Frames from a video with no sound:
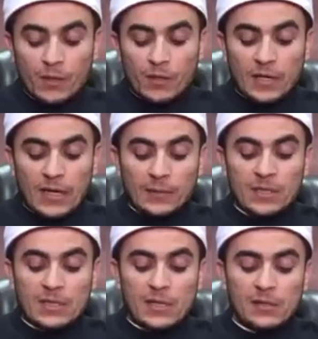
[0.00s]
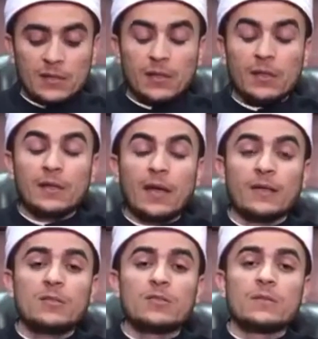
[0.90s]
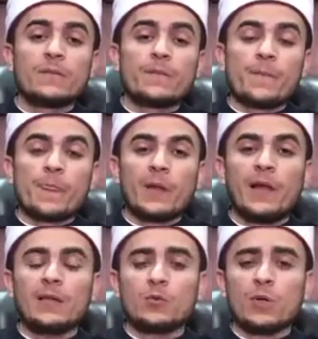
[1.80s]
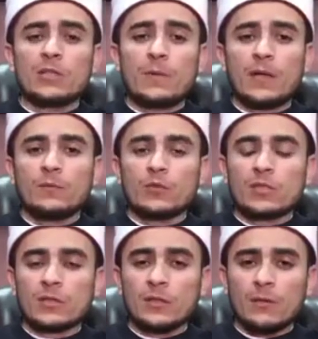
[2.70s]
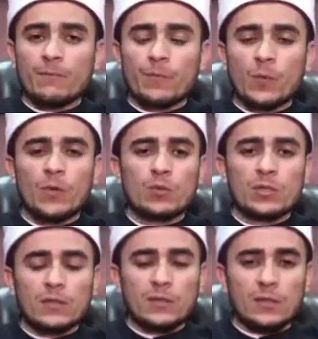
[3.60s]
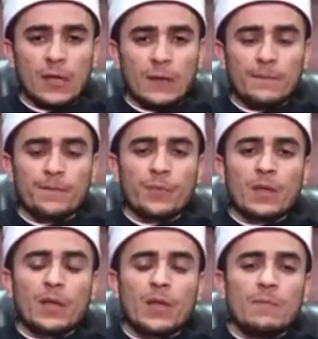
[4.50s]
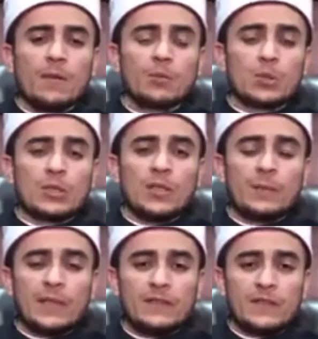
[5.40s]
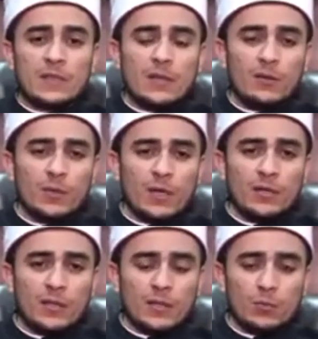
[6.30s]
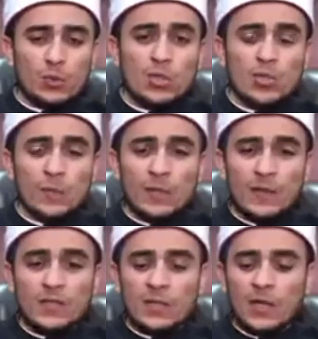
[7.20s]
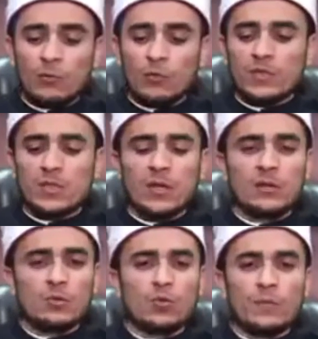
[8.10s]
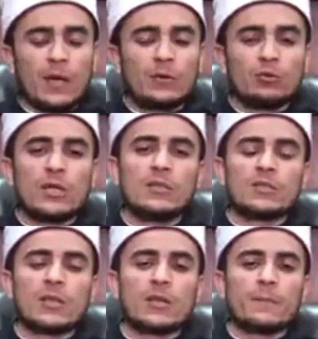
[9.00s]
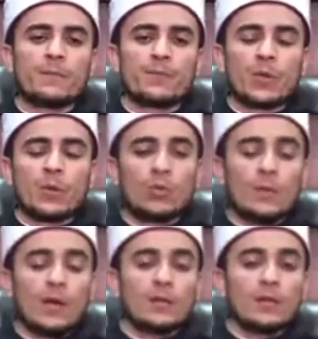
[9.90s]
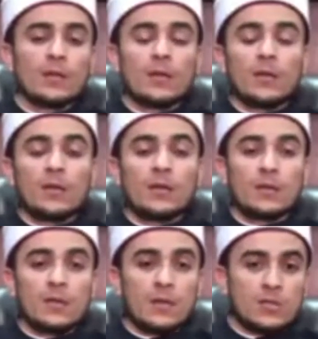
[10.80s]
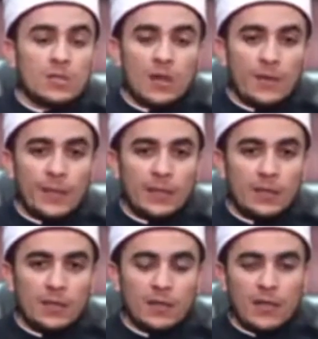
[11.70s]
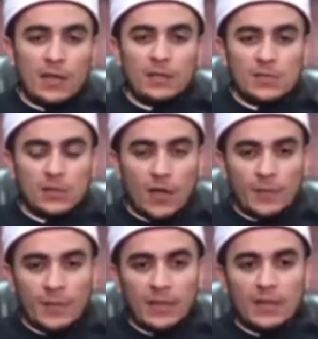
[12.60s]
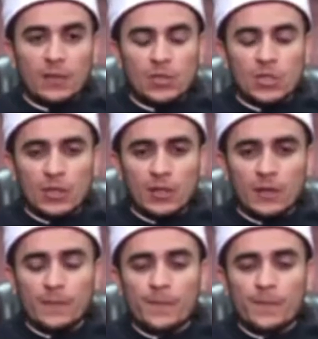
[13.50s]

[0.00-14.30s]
يعني مسألة الحج الحج واجب على المستطيع والمستطيع إما مستطيع بنفسه أو بغيره مستطيع بنفسه يعني ممكن صحيا يروح ما عندوش أي إشكال وطبعا آه، آه، استطاعة مادية يعني استطاعة مادية وصحية